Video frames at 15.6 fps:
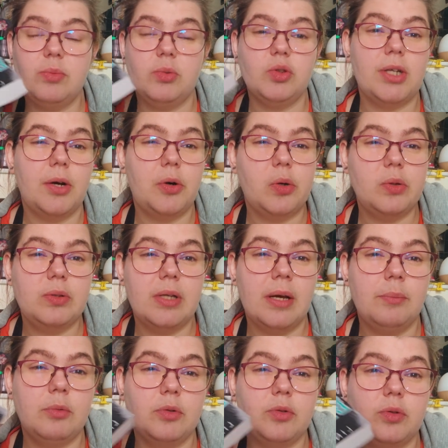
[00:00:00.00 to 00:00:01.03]
J'ai mangé un,
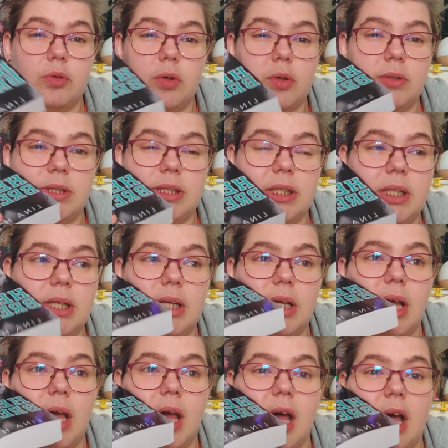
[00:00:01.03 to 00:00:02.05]
un morceau de rôti
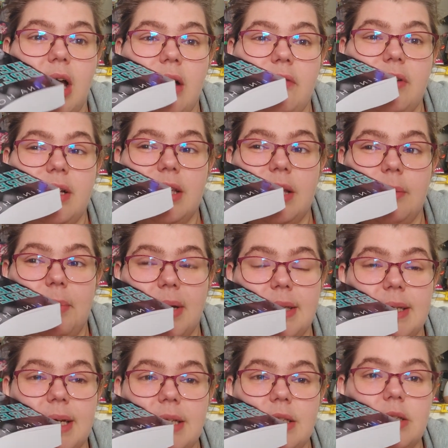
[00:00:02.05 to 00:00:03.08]
avec des
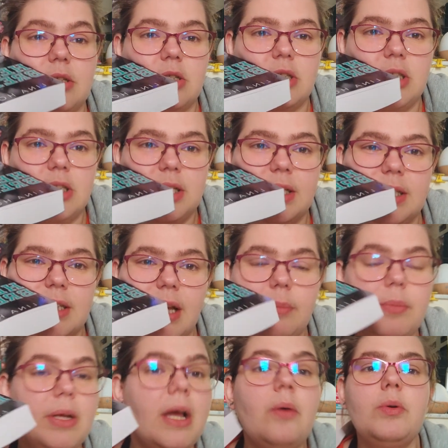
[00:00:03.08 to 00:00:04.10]
patates. J'étais
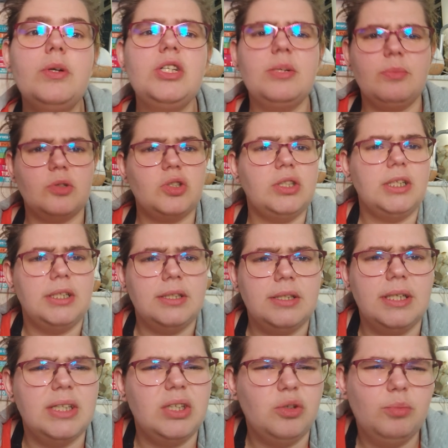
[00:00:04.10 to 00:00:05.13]
simple. Ah oui, j'ai mangé
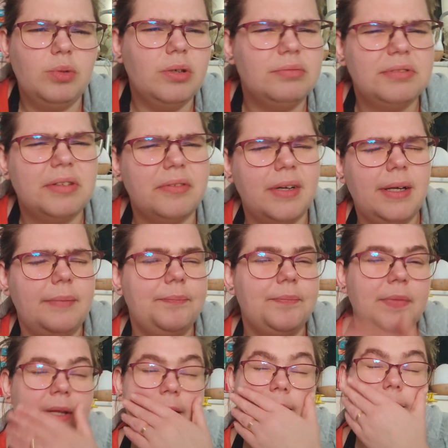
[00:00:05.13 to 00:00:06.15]
des légumes, c'est vrai.
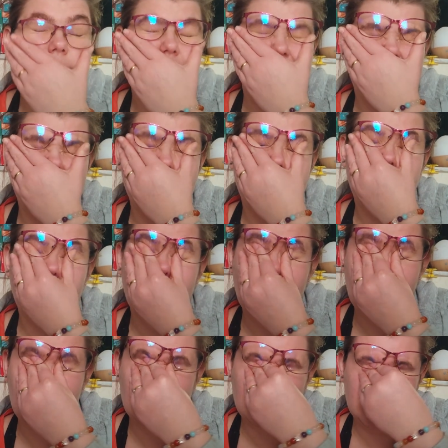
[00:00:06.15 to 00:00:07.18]

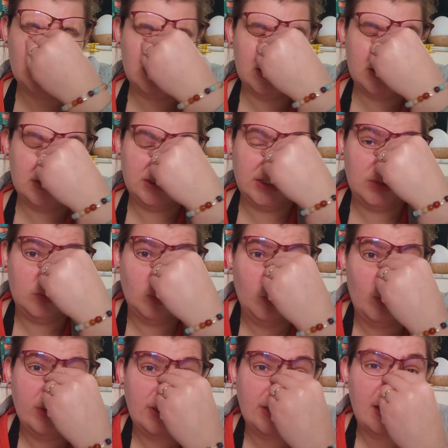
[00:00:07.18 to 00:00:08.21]
con. J'ai
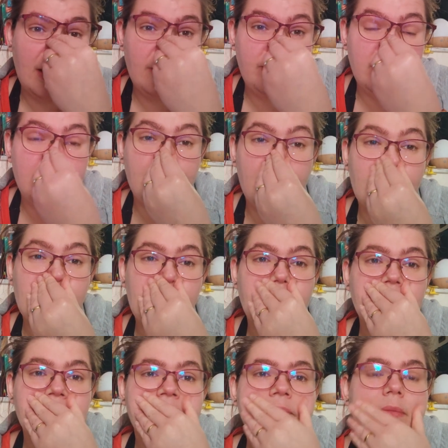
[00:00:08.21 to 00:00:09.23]
con betterave et pommes.
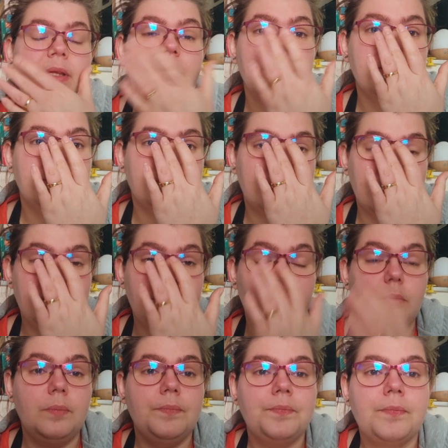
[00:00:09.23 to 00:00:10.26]
C'est très
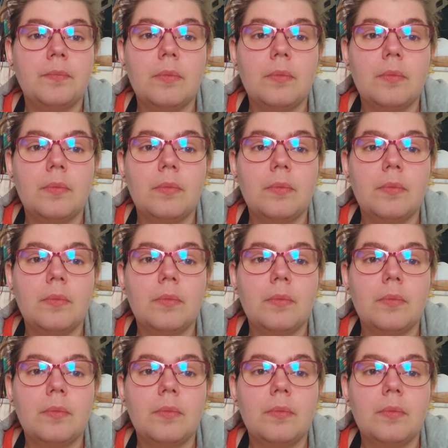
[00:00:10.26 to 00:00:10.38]
bon.